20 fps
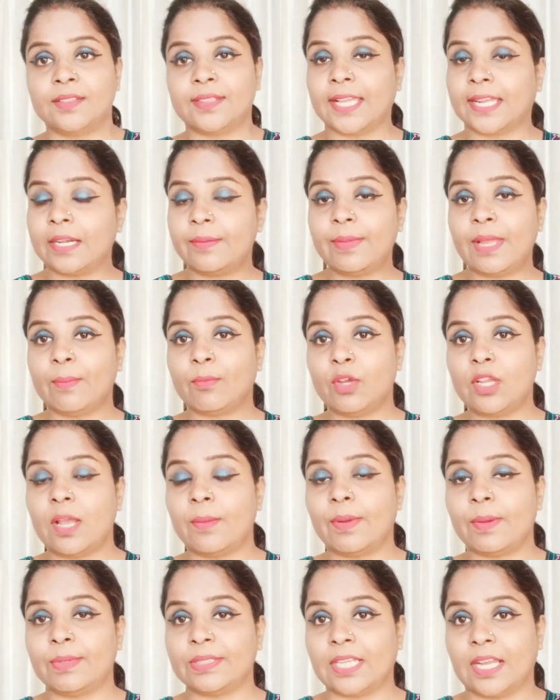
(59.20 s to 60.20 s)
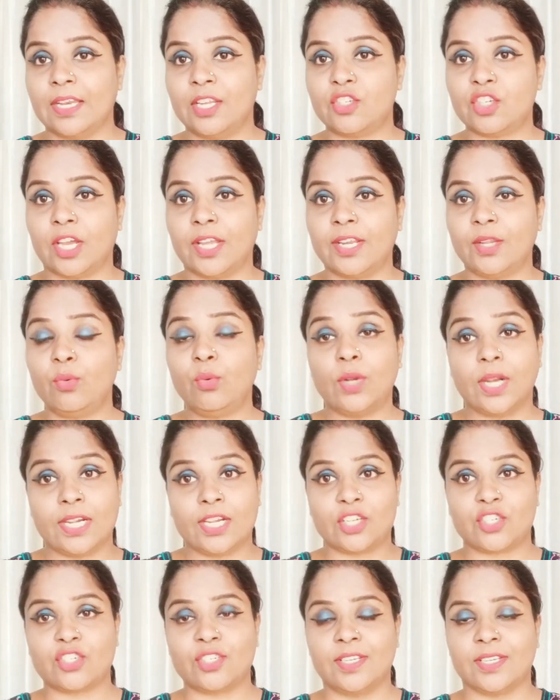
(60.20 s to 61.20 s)
सेकंड मैं आपको यहाँ पर बताने जा रही हूँ
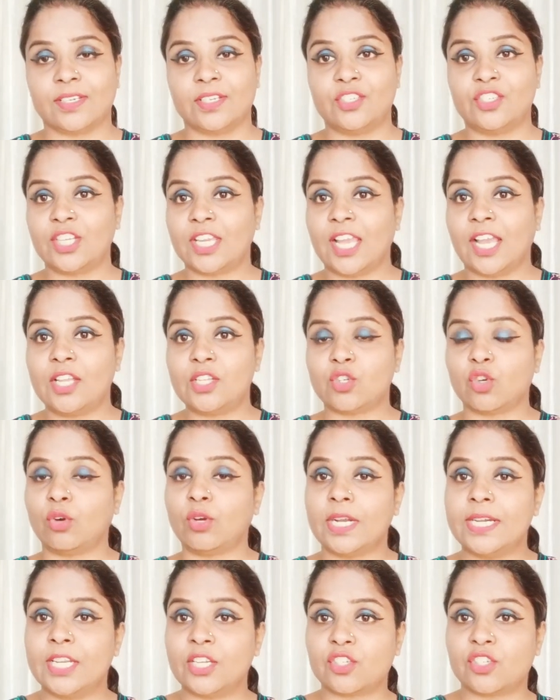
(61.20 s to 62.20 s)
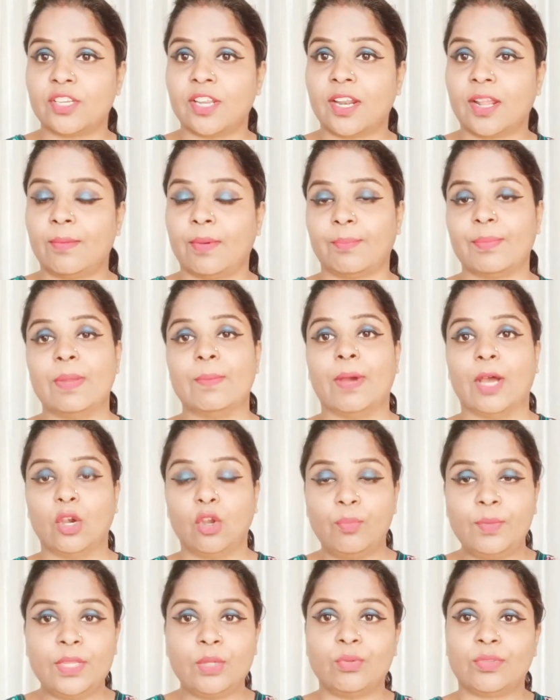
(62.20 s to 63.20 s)
कंडीशनर जी हाँ जो कंडीशनर हम अपने
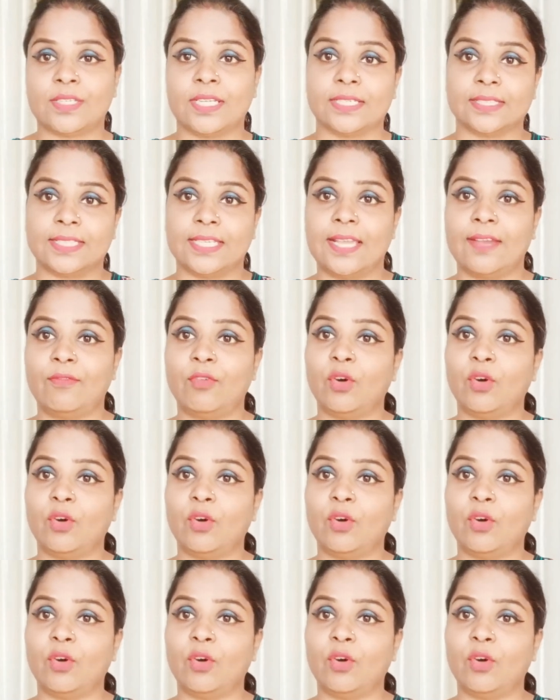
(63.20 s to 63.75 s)
बालों में यूज करते हैं